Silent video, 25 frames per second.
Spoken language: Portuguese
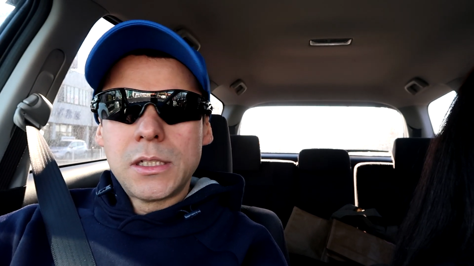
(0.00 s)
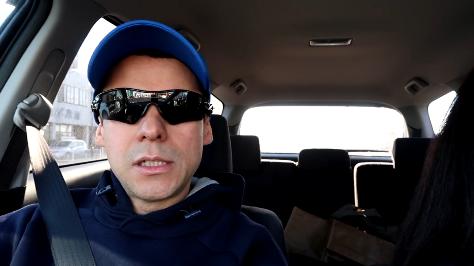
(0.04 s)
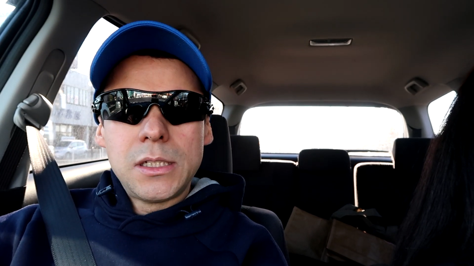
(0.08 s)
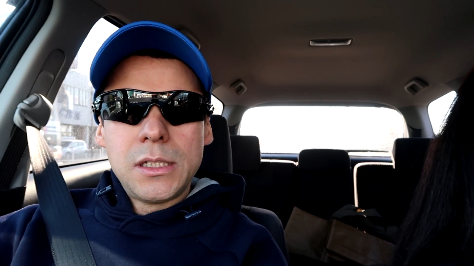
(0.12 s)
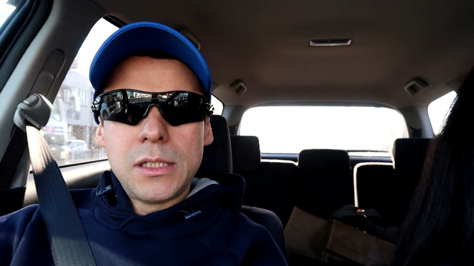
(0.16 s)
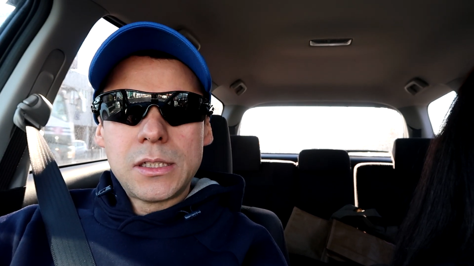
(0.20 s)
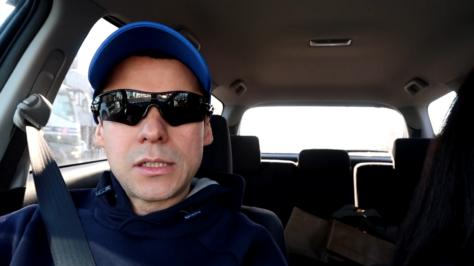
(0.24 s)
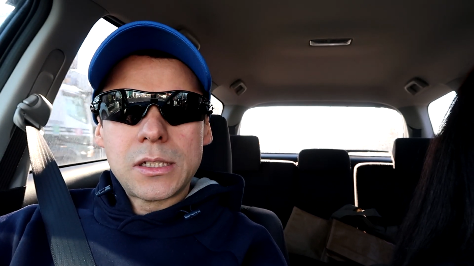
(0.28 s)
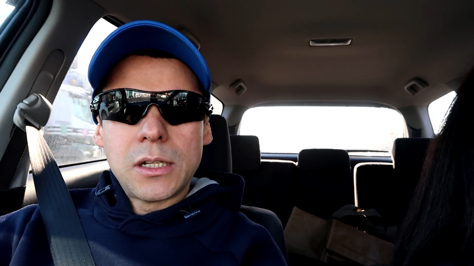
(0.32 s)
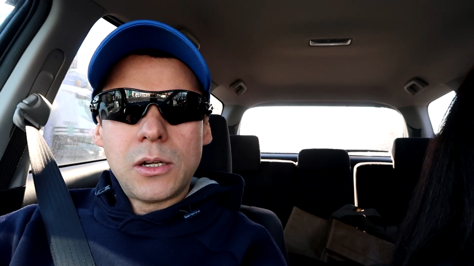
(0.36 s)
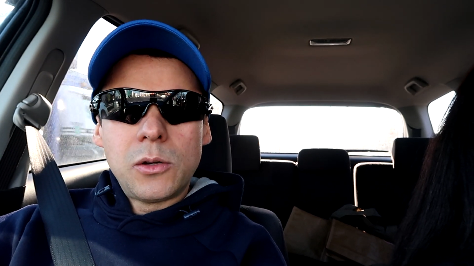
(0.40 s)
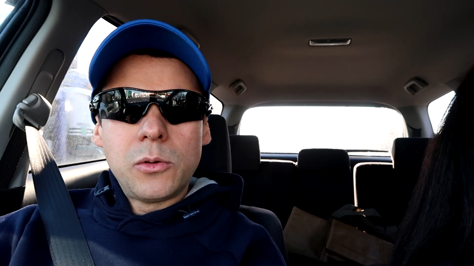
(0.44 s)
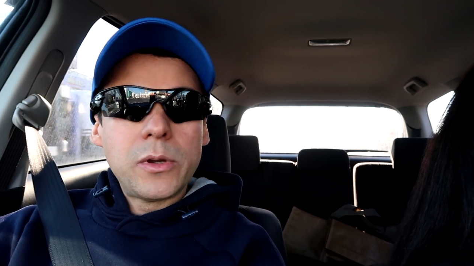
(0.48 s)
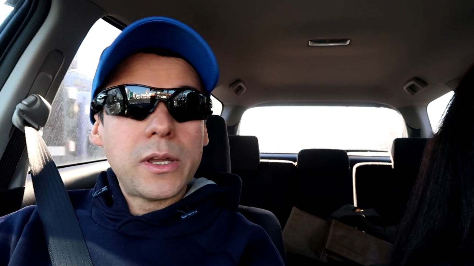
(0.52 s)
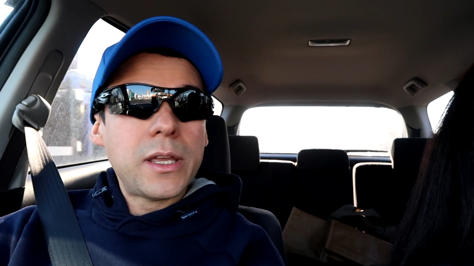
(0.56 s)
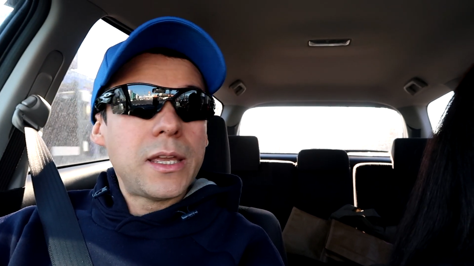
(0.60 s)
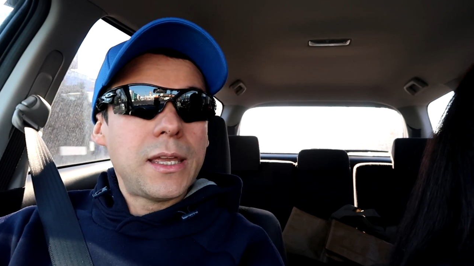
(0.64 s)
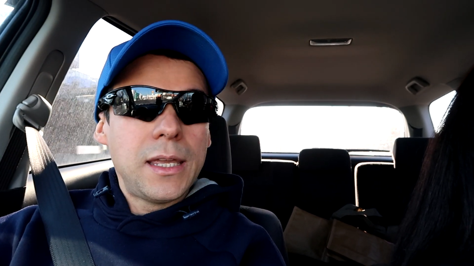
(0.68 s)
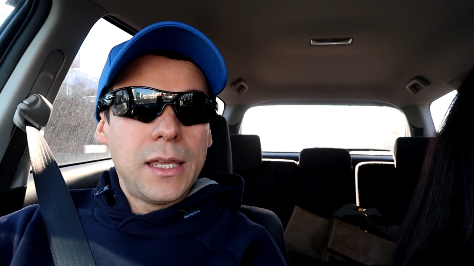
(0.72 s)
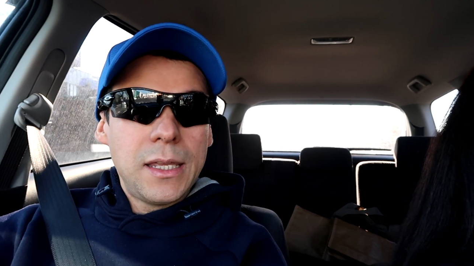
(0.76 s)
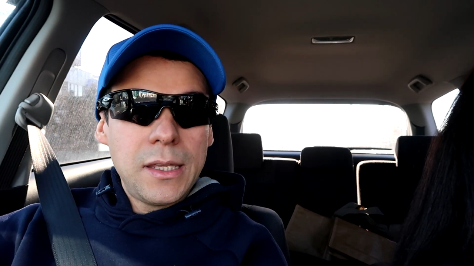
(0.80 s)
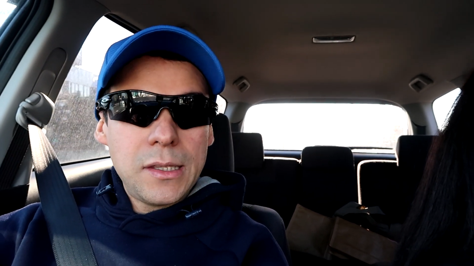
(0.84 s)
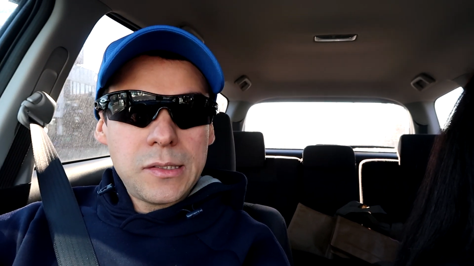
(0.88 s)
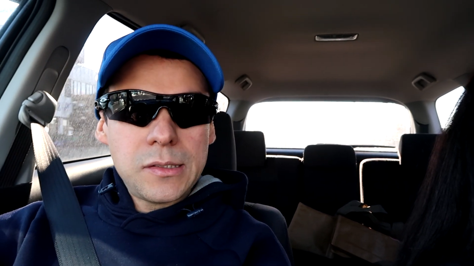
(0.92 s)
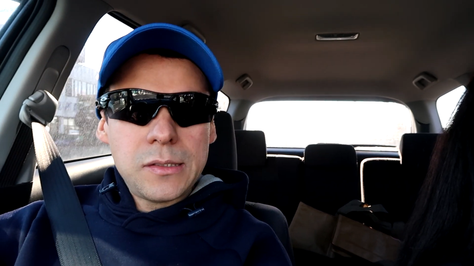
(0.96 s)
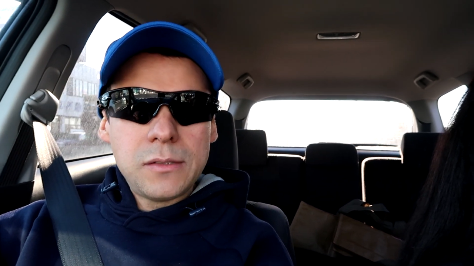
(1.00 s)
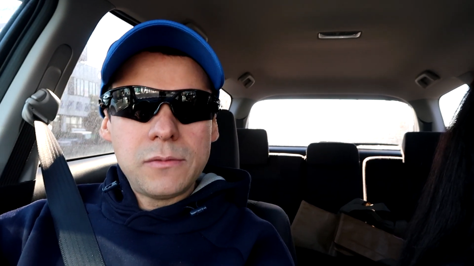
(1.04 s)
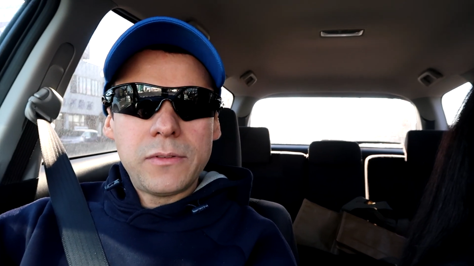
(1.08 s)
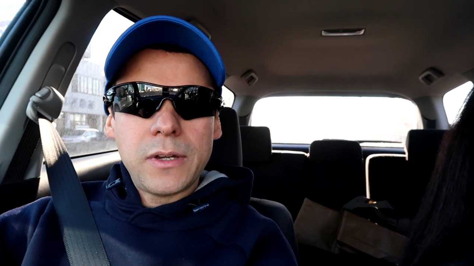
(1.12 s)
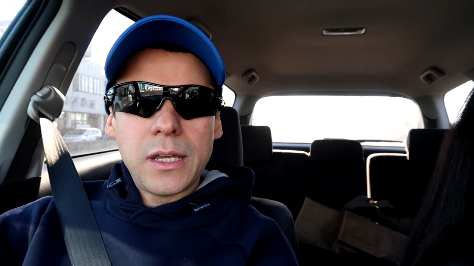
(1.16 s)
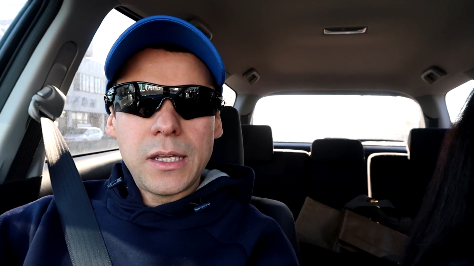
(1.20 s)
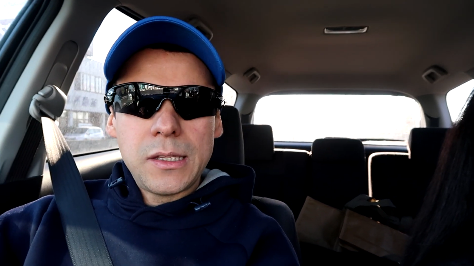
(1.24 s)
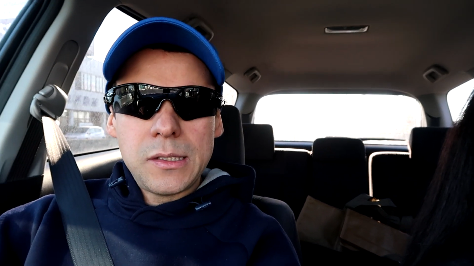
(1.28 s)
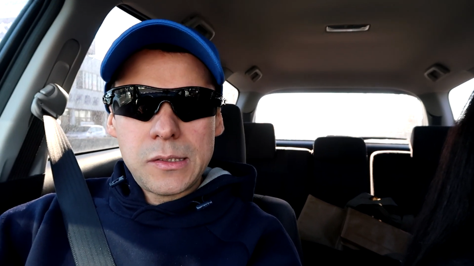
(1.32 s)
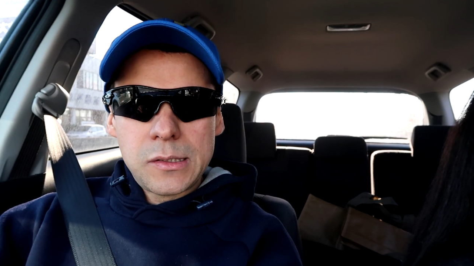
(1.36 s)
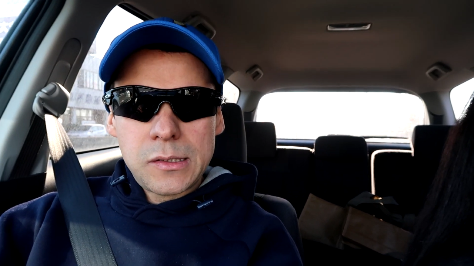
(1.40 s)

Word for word: Então esse vai